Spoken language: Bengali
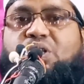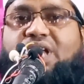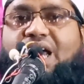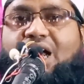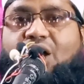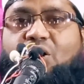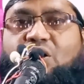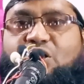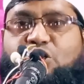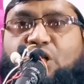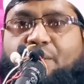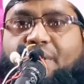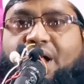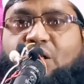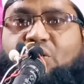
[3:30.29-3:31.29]
ছাগল
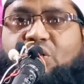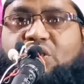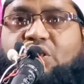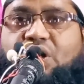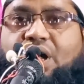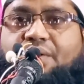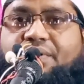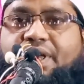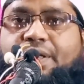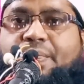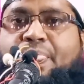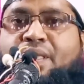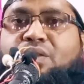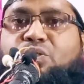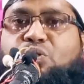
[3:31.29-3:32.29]
জবা করতে হবে
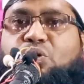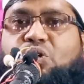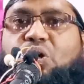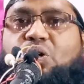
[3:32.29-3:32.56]
দুটো